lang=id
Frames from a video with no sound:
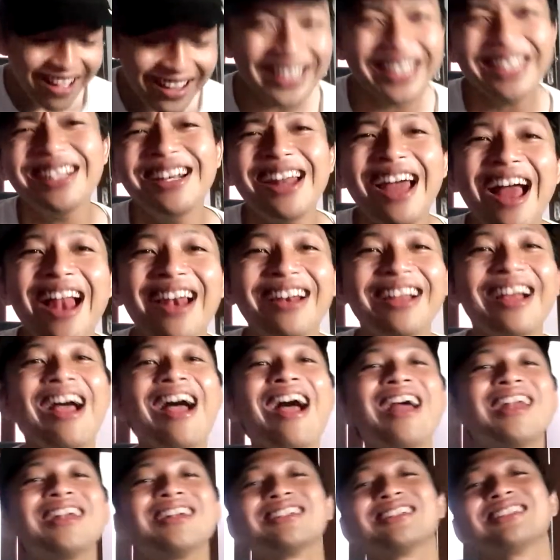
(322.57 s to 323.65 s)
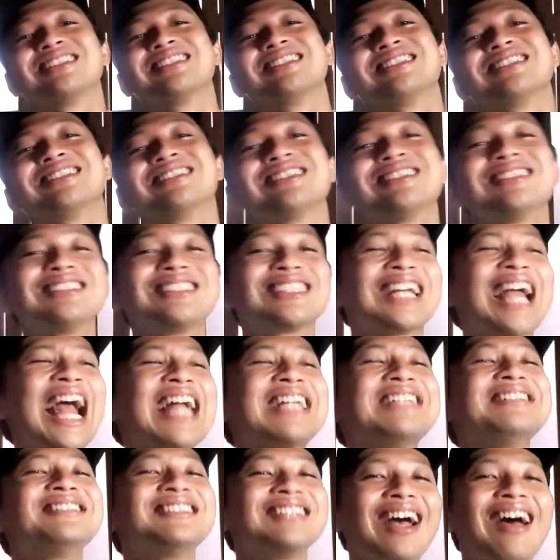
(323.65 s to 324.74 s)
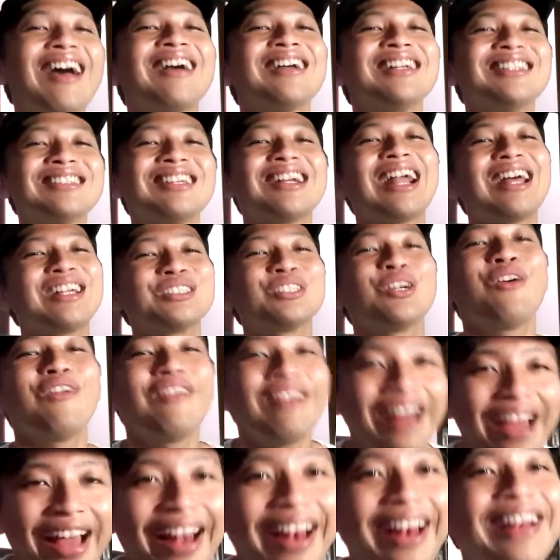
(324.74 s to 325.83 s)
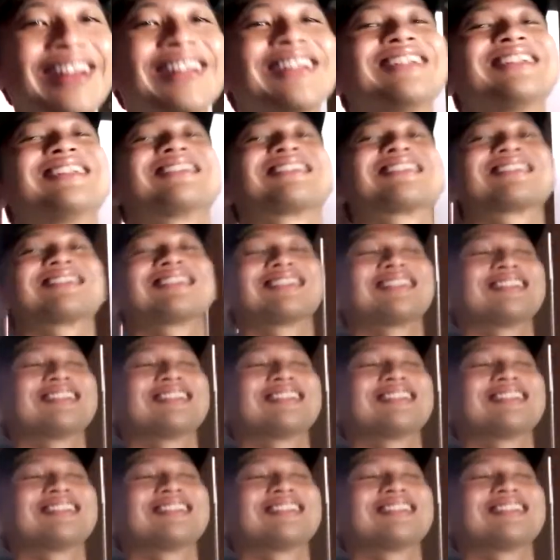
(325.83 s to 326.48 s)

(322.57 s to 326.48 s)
dikenalkan ke kancah internasional gitu